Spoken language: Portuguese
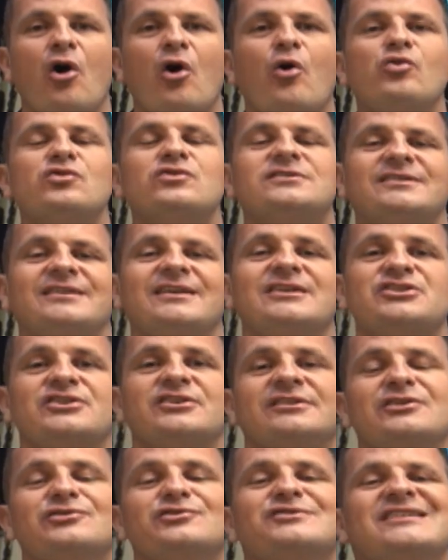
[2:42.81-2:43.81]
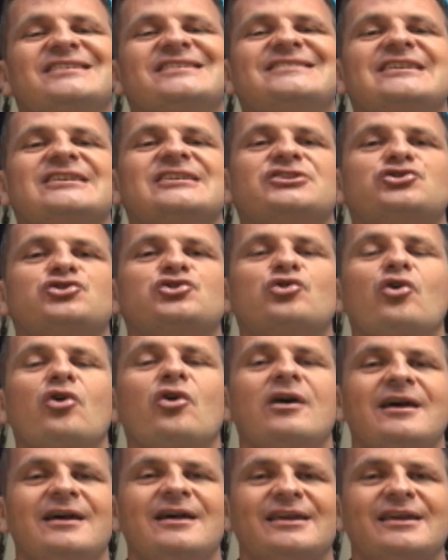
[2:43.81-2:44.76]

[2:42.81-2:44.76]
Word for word: Ou seja, Deus desejou